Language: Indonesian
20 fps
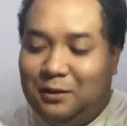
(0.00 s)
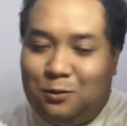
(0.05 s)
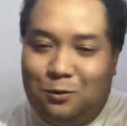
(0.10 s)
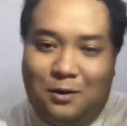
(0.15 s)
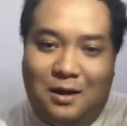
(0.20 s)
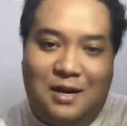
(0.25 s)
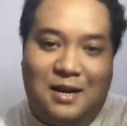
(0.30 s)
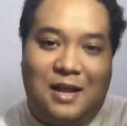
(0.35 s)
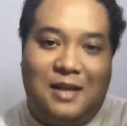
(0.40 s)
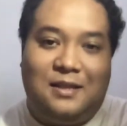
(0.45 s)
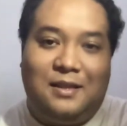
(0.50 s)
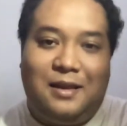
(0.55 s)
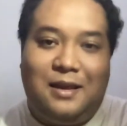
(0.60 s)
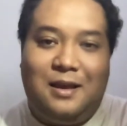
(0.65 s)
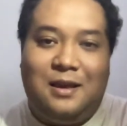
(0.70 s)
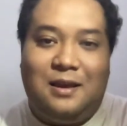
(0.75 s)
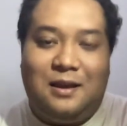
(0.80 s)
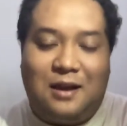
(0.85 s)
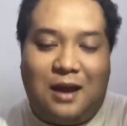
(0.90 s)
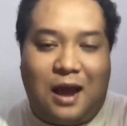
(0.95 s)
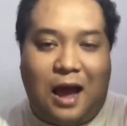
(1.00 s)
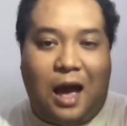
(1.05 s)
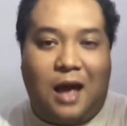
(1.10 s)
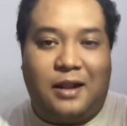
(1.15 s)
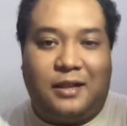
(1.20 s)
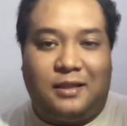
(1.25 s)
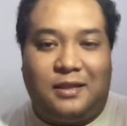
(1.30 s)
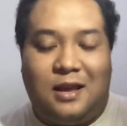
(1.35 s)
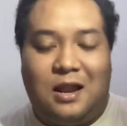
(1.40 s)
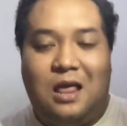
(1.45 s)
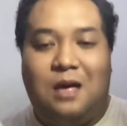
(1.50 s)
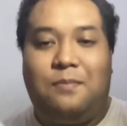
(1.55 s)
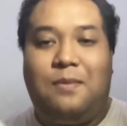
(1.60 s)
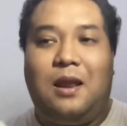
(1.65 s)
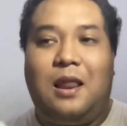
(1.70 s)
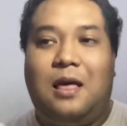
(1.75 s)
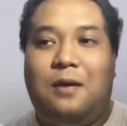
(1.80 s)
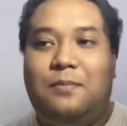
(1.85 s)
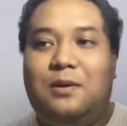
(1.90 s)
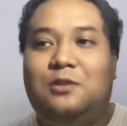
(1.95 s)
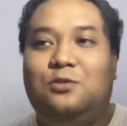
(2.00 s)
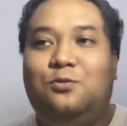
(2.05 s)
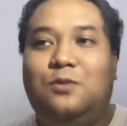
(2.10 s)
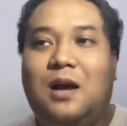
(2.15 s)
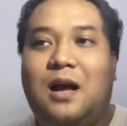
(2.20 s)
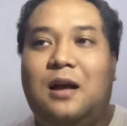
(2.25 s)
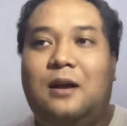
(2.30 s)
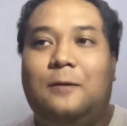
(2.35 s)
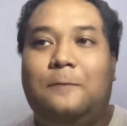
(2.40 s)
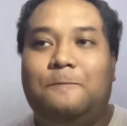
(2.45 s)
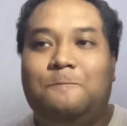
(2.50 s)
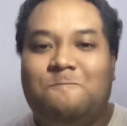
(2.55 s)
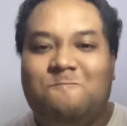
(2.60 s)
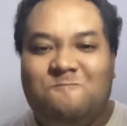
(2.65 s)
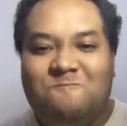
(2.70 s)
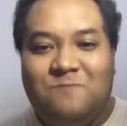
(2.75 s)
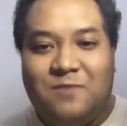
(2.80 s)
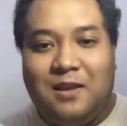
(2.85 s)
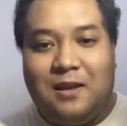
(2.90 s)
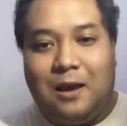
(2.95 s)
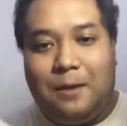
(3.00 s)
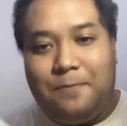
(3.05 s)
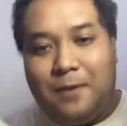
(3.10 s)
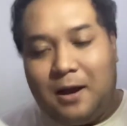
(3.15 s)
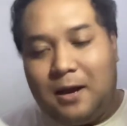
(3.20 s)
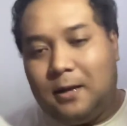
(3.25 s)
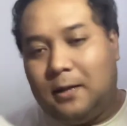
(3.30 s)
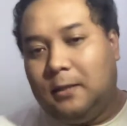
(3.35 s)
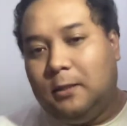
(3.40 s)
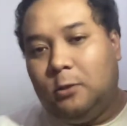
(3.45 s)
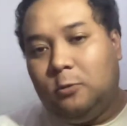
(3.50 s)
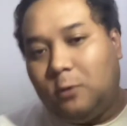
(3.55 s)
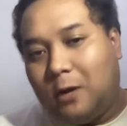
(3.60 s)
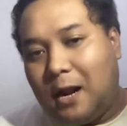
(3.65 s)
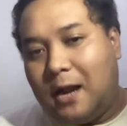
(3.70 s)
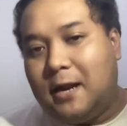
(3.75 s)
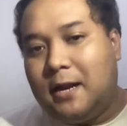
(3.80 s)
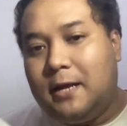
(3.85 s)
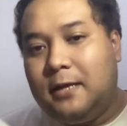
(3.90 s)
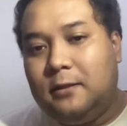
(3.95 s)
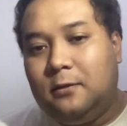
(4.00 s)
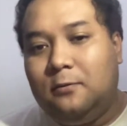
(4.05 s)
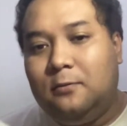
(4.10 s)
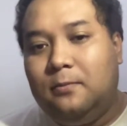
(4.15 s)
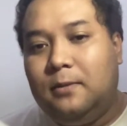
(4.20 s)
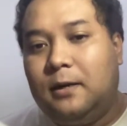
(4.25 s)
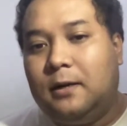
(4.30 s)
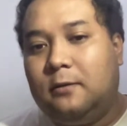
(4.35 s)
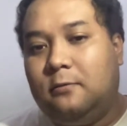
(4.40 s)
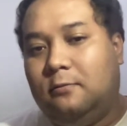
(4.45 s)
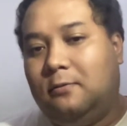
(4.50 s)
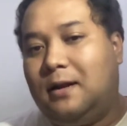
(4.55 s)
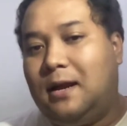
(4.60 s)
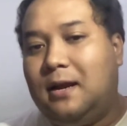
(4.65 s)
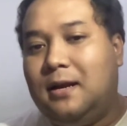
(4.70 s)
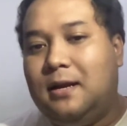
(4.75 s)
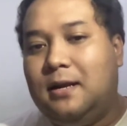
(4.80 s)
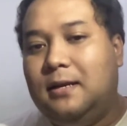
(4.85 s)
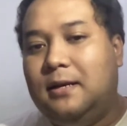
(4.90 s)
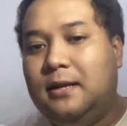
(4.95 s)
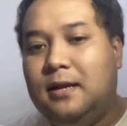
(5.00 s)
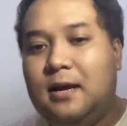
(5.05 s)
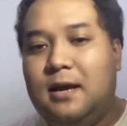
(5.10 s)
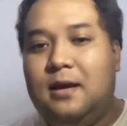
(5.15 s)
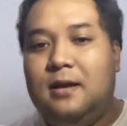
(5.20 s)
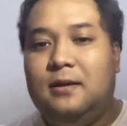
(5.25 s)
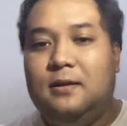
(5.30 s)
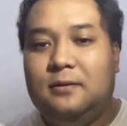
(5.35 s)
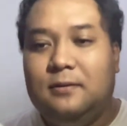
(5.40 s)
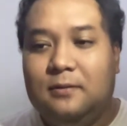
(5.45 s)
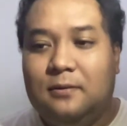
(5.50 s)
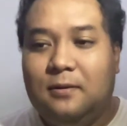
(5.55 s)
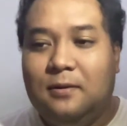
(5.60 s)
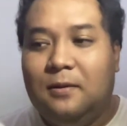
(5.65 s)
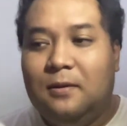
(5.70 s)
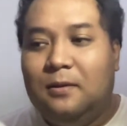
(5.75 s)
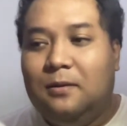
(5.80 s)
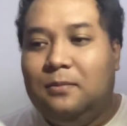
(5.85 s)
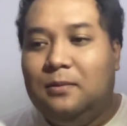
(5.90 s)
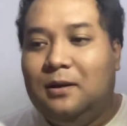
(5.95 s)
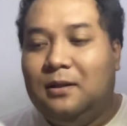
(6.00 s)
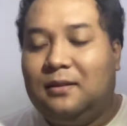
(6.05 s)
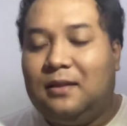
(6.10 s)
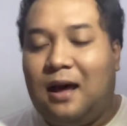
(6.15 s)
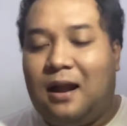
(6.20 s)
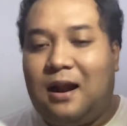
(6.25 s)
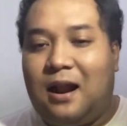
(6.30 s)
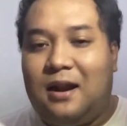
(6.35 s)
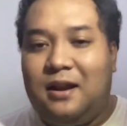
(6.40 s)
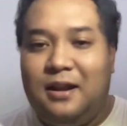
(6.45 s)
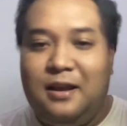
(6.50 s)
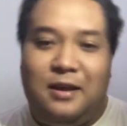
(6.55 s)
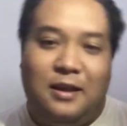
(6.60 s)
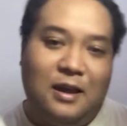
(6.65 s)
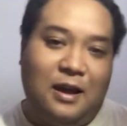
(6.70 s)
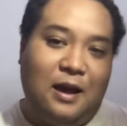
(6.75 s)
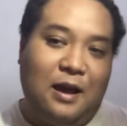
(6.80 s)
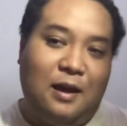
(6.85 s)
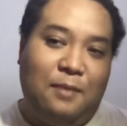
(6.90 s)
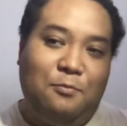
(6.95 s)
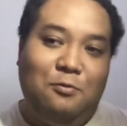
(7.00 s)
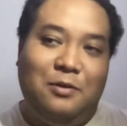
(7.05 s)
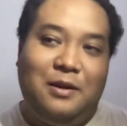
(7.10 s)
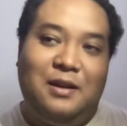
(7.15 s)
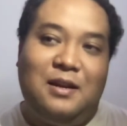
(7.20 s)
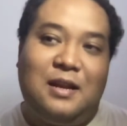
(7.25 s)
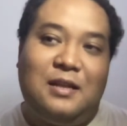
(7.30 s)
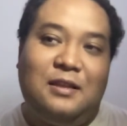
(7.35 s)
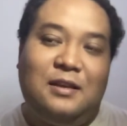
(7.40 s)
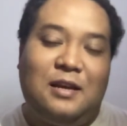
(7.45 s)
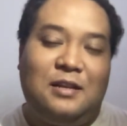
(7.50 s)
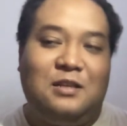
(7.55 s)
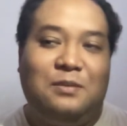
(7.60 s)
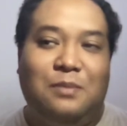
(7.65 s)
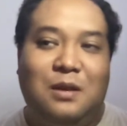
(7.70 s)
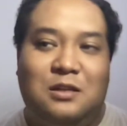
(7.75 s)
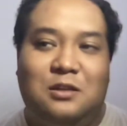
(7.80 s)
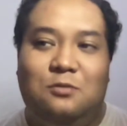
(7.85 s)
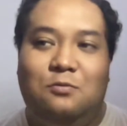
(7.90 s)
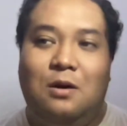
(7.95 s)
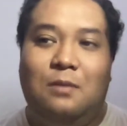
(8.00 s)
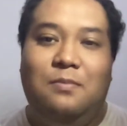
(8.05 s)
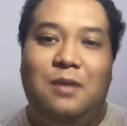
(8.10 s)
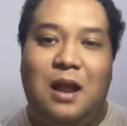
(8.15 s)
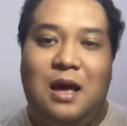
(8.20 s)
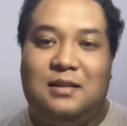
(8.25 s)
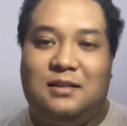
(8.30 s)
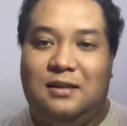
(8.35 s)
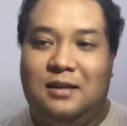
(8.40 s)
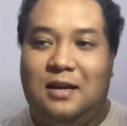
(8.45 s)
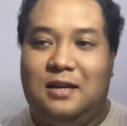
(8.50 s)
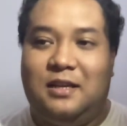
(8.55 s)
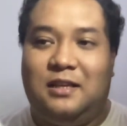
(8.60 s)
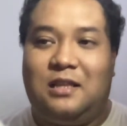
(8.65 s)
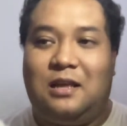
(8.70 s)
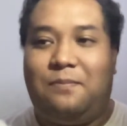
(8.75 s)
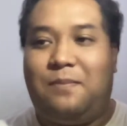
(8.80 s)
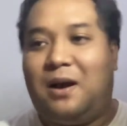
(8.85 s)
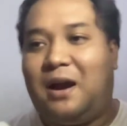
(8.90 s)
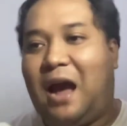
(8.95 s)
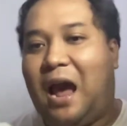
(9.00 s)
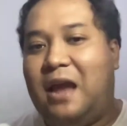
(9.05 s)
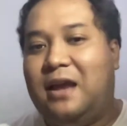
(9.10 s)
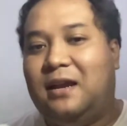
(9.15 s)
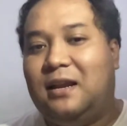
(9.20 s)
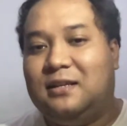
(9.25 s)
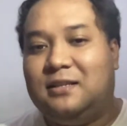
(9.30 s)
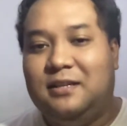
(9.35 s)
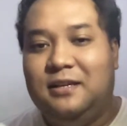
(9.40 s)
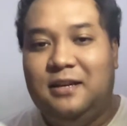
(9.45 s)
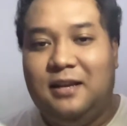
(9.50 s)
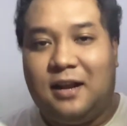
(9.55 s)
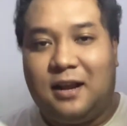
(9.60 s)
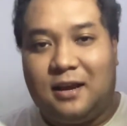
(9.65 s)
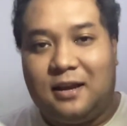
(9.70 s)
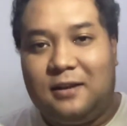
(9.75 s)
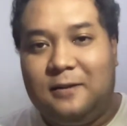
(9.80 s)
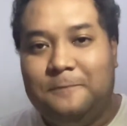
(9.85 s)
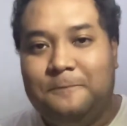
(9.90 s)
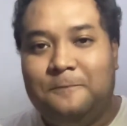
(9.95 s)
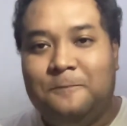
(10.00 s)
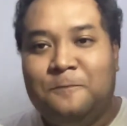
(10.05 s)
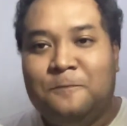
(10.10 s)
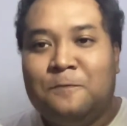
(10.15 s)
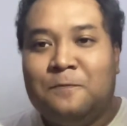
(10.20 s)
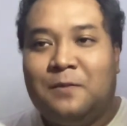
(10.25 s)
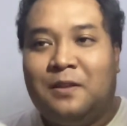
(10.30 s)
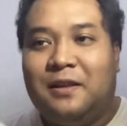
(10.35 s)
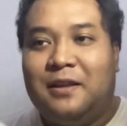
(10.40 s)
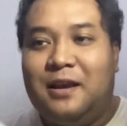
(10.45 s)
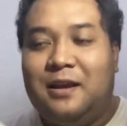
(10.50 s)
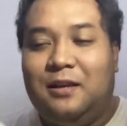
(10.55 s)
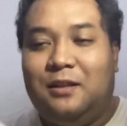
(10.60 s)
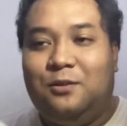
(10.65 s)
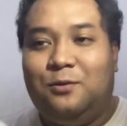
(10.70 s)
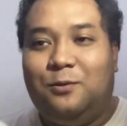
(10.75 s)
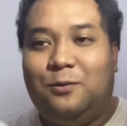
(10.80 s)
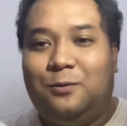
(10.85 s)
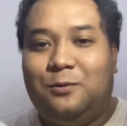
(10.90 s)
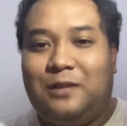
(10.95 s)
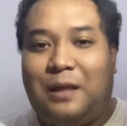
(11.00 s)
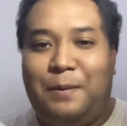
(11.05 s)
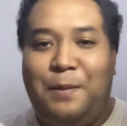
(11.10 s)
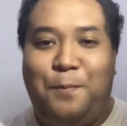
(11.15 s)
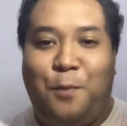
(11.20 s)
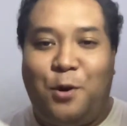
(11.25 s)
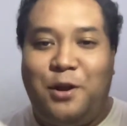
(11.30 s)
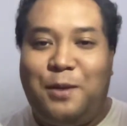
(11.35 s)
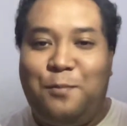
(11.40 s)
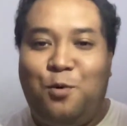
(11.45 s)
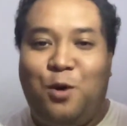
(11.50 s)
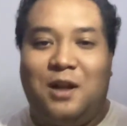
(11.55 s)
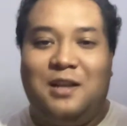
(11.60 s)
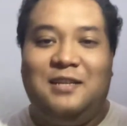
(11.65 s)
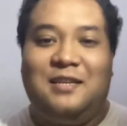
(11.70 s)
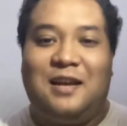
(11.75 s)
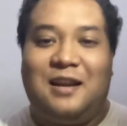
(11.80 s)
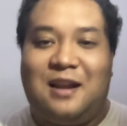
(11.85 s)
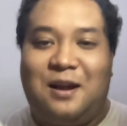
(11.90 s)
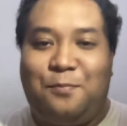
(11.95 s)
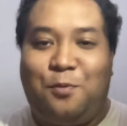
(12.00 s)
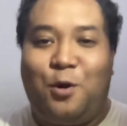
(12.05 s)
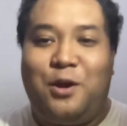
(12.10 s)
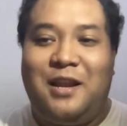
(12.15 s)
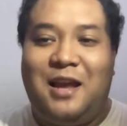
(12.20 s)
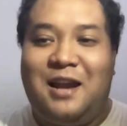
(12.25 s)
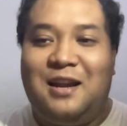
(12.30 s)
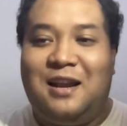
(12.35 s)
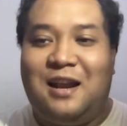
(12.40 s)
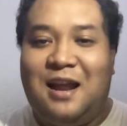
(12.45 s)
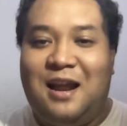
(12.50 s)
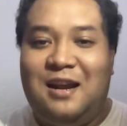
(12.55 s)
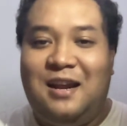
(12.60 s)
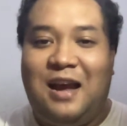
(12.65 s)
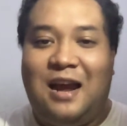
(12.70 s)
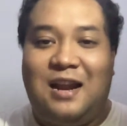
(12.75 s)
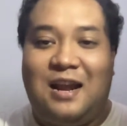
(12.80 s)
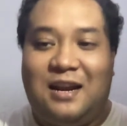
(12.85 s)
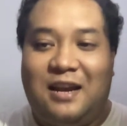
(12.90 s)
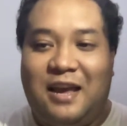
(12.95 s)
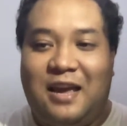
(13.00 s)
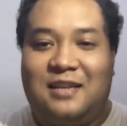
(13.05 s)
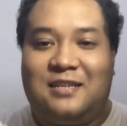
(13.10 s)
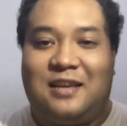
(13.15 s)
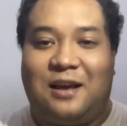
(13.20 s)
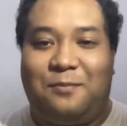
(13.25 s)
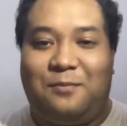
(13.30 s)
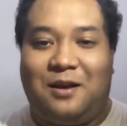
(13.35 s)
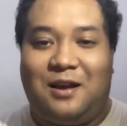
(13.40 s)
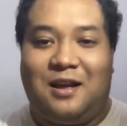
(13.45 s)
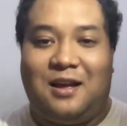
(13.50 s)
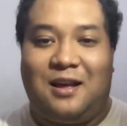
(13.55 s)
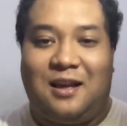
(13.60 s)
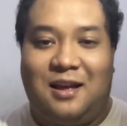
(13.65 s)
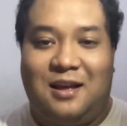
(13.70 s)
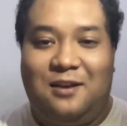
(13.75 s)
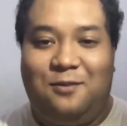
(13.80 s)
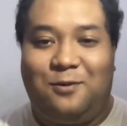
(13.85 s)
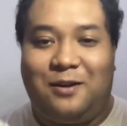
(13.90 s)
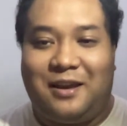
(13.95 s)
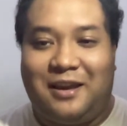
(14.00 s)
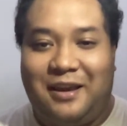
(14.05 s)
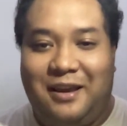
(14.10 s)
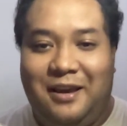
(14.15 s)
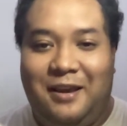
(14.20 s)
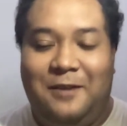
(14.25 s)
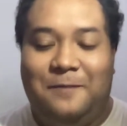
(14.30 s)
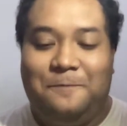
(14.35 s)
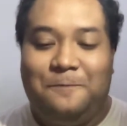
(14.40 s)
itu kan nanti karetnya lama-lama juga apa kelenturannya itu berkurang dan dia getarannya ya mungkin nanti an 11-12 dengan kita pakai Ayla Sigra kayak gitu. Tapi poinnya bukan di sana. Poinnya adalah dengan harga yang sama, oke. Okay,